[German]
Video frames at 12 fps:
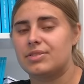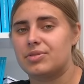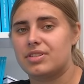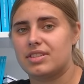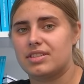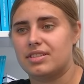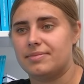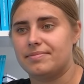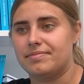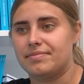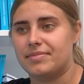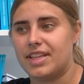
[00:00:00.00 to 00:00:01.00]
Und
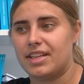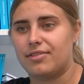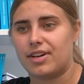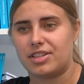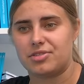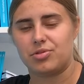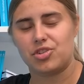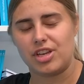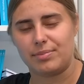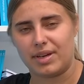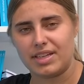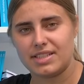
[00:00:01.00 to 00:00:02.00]
ähm, jede Fraktion
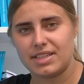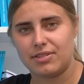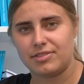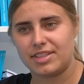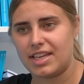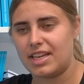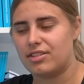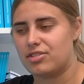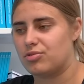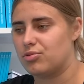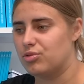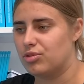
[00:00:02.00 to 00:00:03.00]
stellt Berichtsaufträge
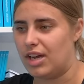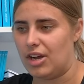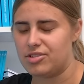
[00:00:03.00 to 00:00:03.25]
zu